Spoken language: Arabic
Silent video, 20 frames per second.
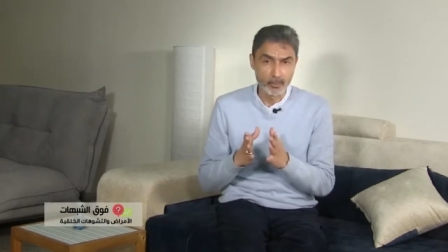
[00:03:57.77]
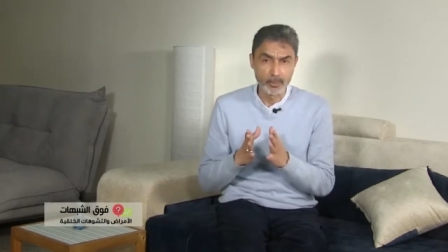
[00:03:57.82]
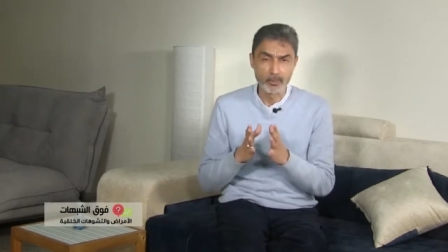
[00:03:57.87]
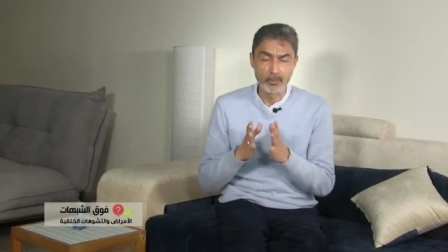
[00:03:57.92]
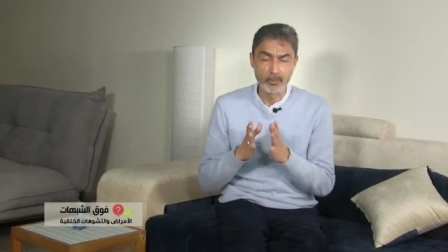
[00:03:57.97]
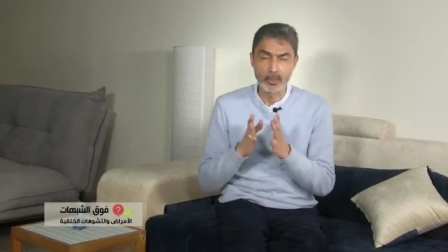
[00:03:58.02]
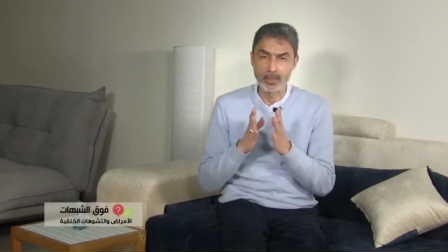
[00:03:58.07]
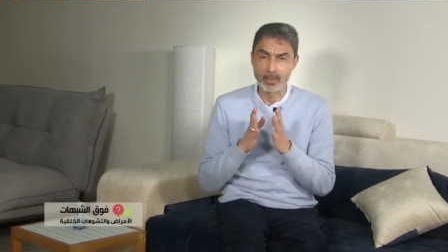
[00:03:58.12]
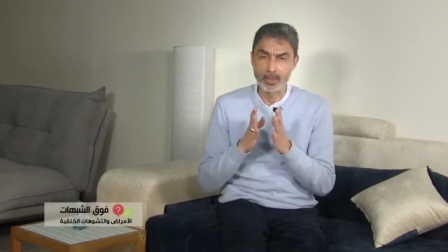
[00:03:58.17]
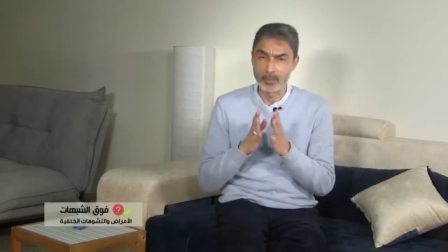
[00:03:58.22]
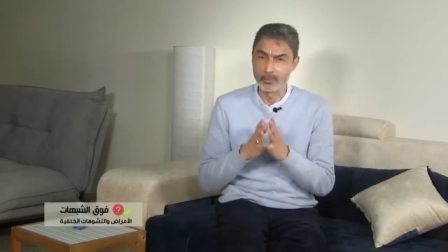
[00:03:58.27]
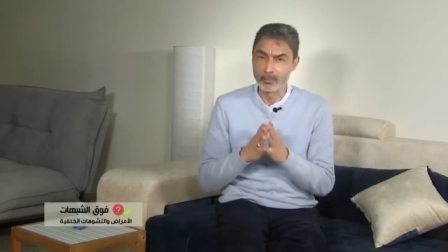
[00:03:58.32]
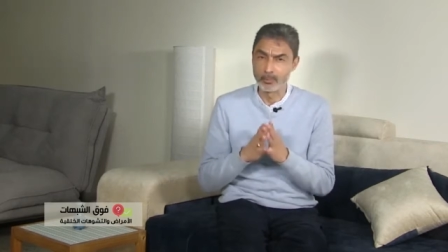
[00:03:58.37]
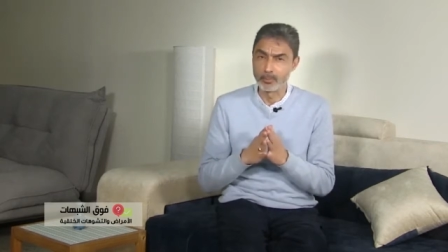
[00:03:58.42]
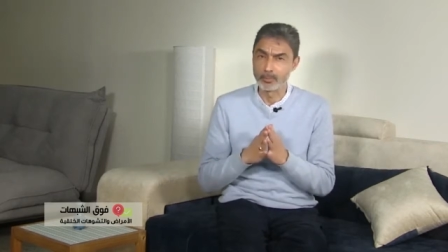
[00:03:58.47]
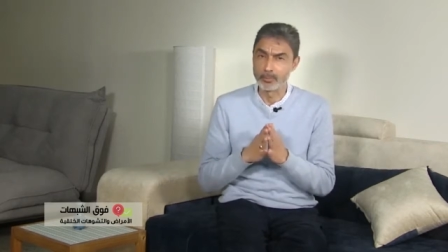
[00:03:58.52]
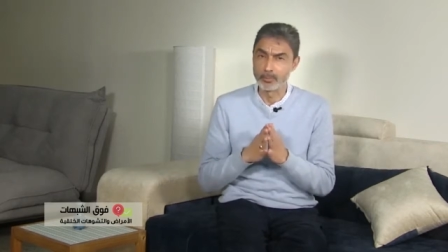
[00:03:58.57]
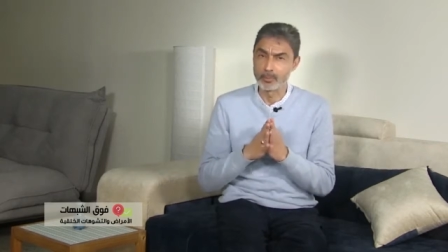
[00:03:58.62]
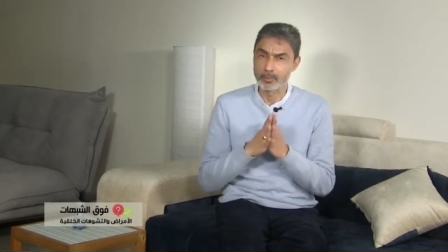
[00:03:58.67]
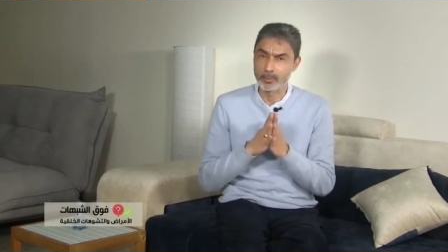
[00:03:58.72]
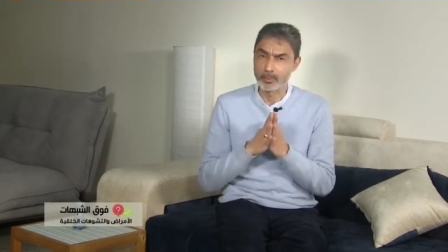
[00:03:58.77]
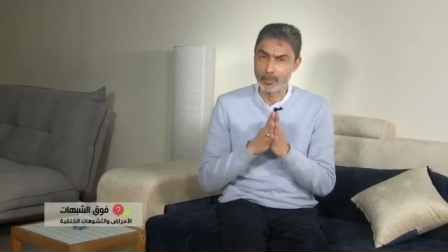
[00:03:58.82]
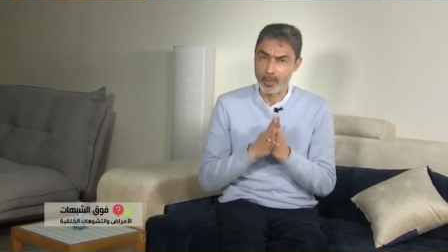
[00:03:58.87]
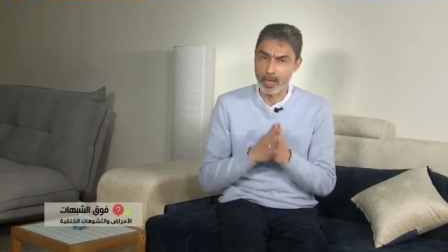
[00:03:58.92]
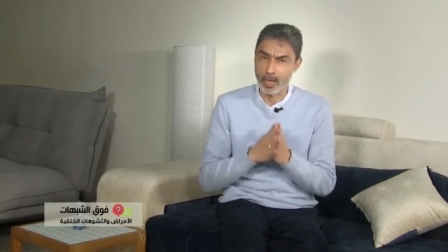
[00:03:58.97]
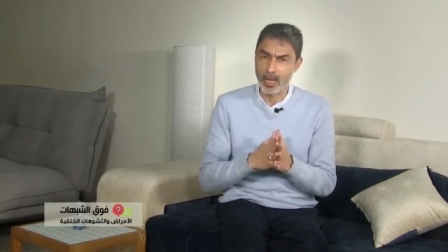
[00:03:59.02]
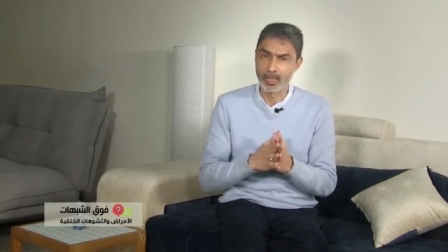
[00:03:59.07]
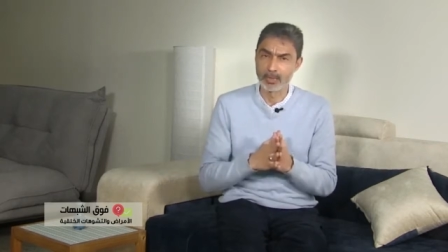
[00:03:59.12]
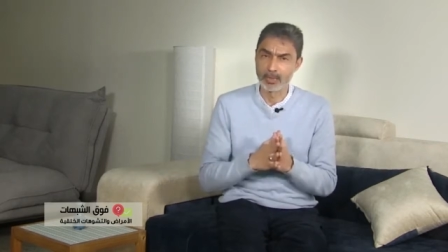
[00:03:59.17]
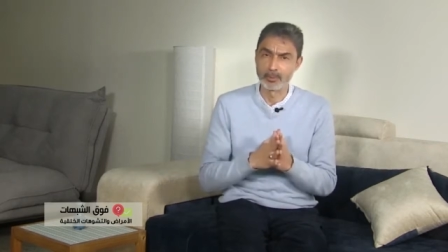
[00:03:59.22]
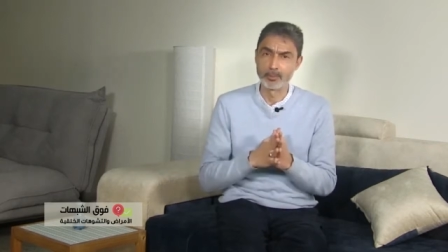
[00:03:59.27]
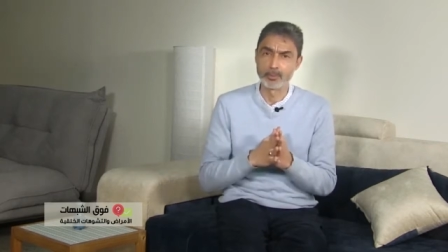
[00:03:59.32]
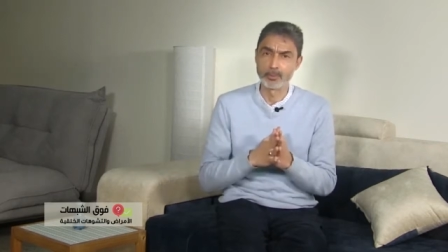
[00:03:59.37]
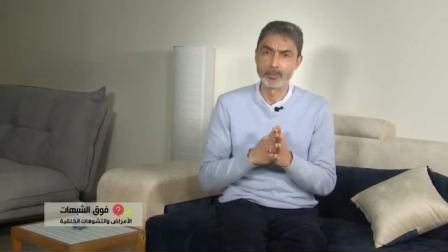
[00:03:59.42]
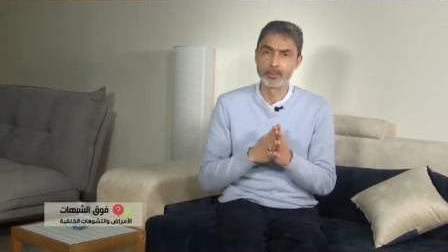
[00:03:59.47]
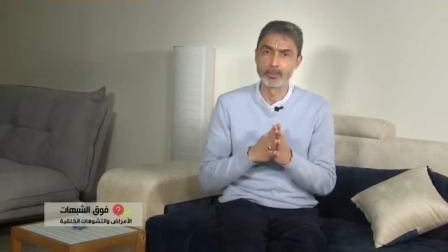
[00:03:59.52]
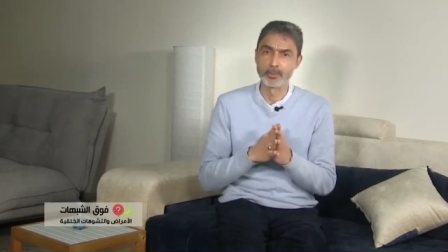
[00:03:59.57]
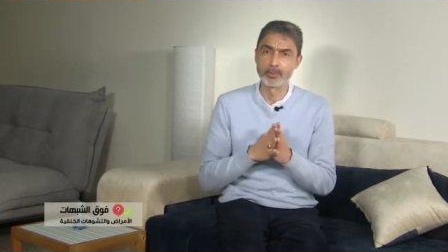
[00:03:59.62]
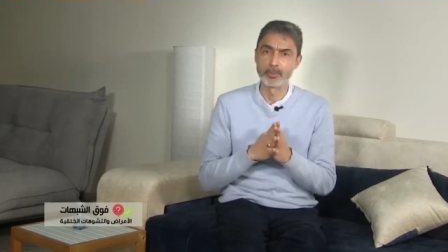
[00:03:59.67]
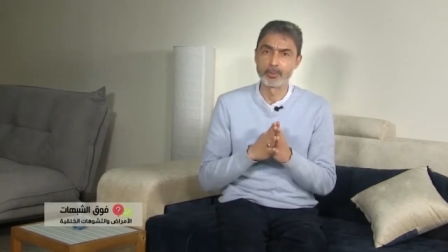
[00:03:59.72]
مكرمون
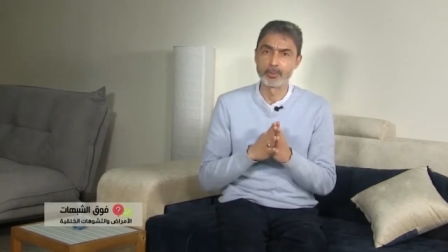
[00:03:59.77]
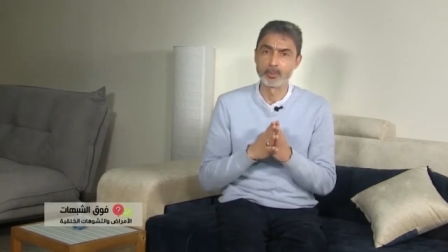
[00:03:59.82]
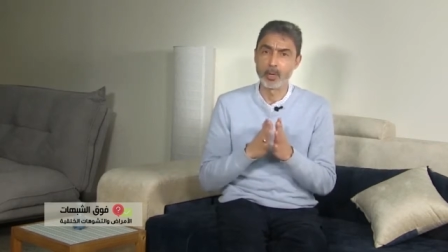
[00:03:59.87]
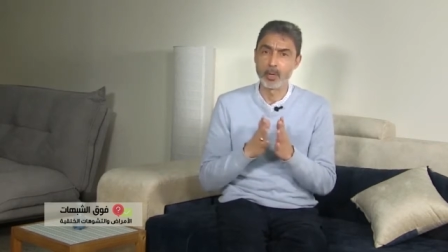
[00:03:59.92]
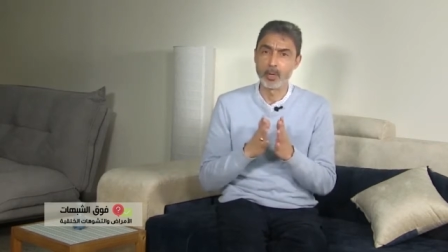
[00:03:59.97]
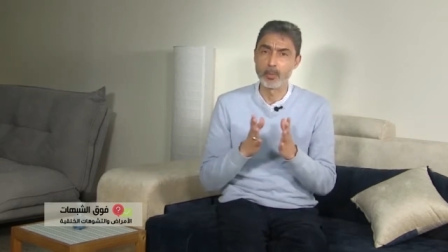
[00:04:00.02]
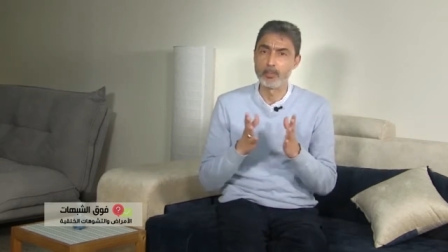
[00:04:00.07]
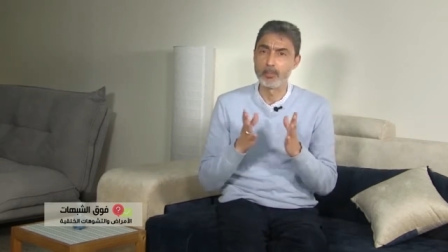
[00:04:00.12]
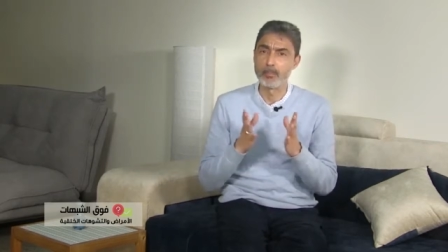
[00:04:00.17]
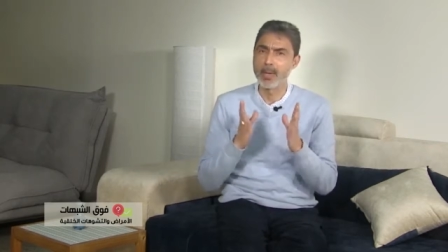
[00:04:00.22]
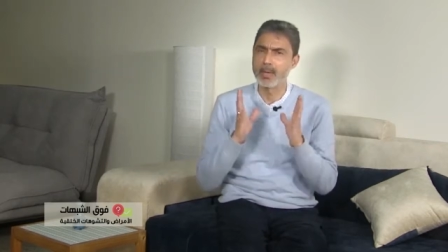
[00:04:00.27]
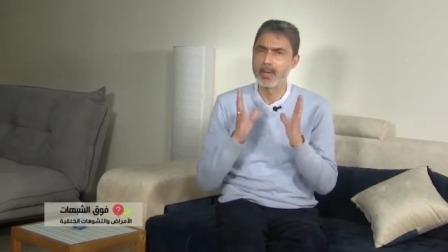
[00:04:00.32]
روحانيون وهم